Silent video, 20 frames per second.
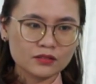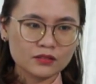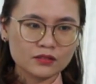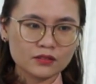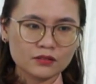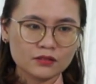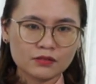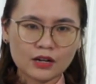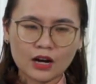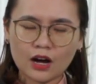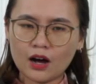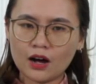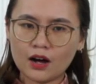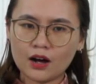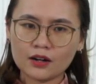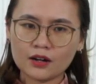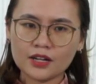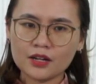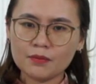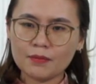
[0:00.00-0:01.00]
Và
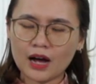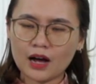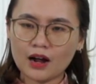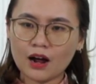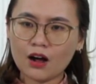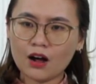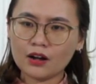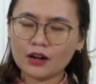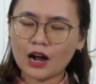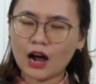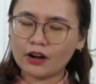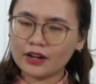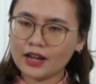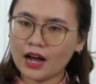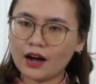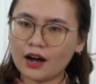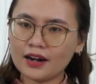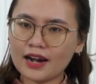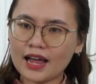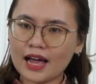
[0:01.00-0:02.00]
họ khi mà họ hỏi
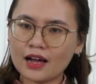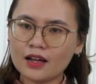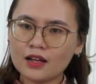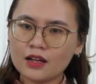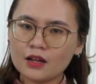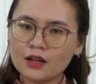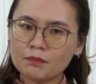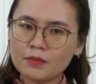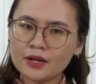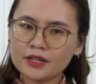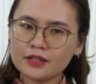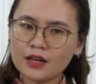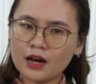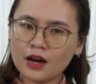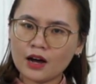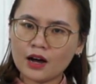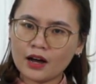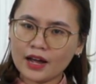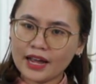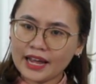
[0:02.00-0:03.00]
họ là bây
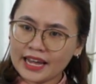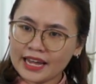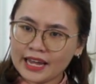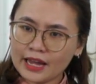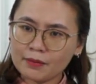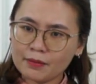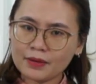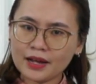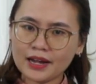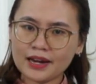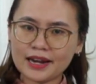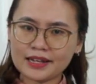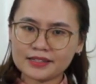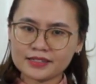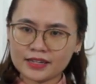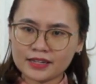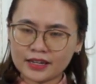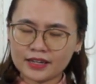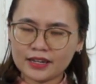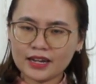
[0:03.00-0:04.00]
giờ em hay là
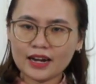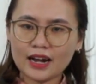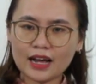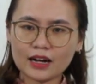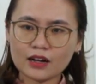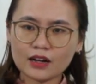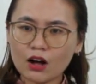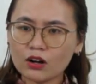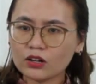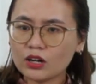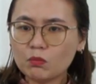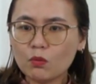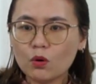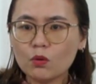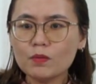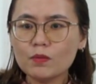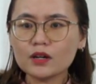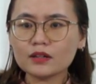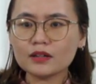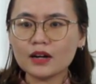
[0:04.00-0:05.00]
chị hay là con có
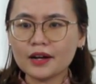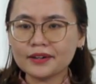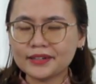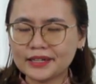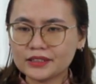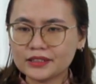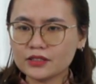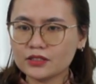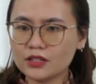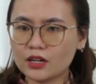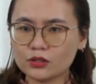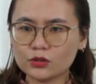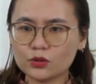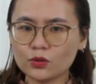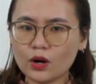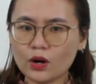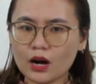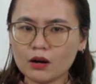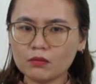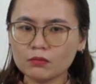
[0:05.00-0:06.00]
muốn bước lên để tin nhận
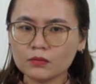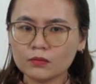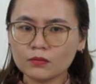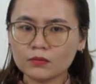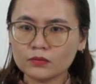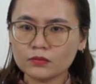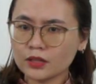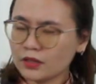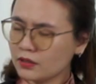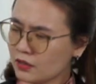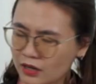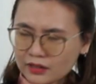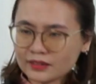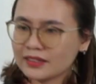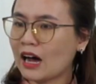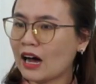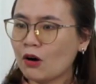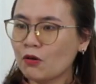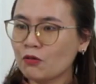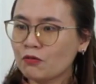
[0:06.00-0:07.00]
Chúa không? thì gật
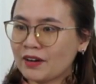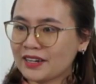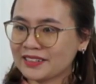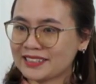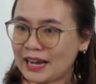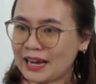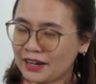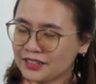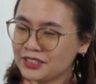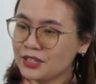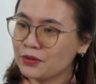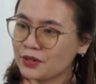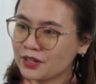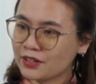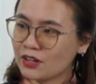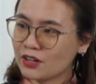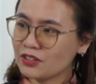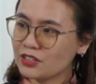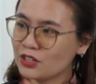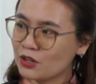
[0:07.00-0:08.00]
đầu và thật nhiều
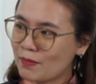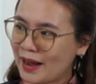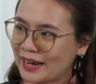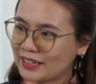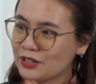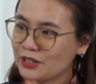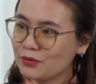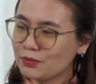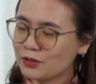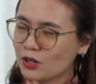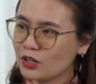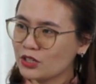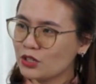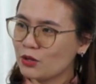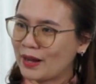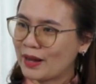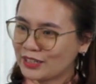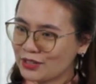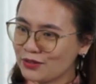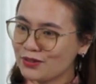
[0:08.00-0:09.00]
có nhiều bạn thiếu có nhiều
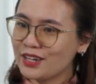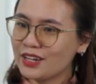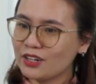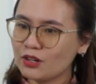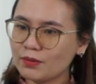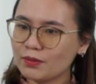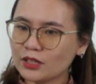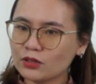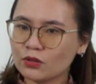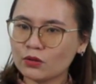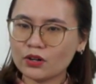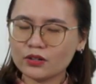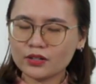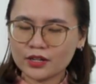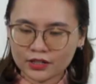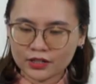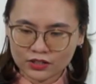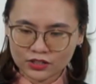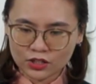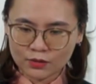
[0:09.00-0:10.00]
bạn thiếu niên lúc đó tôi có
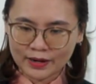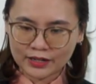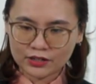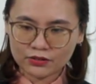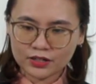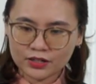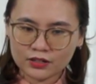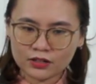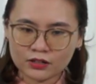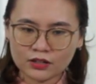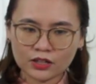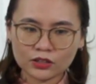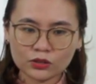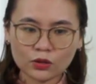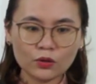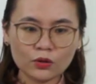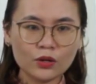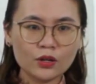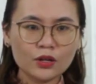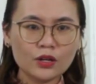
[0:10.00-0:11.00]
đi có nhiều bạn thiếu niên còn nói
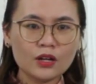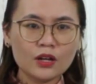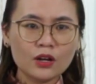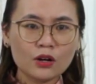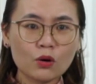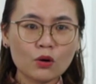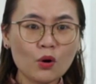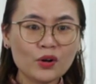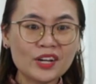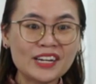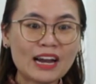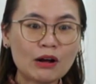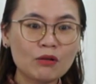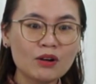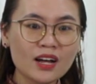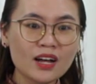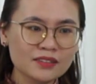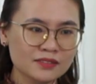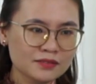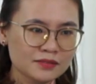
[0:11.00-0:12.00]
tôi cô khi nào
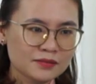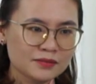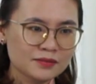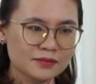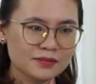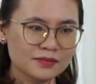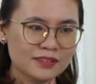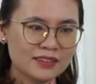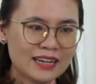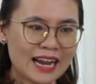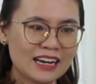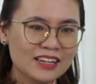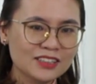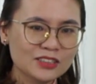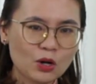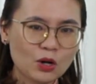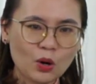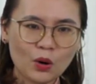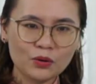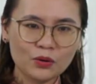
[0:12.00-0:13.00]
lên lẽ lên
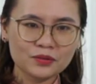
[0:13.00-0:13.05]
cô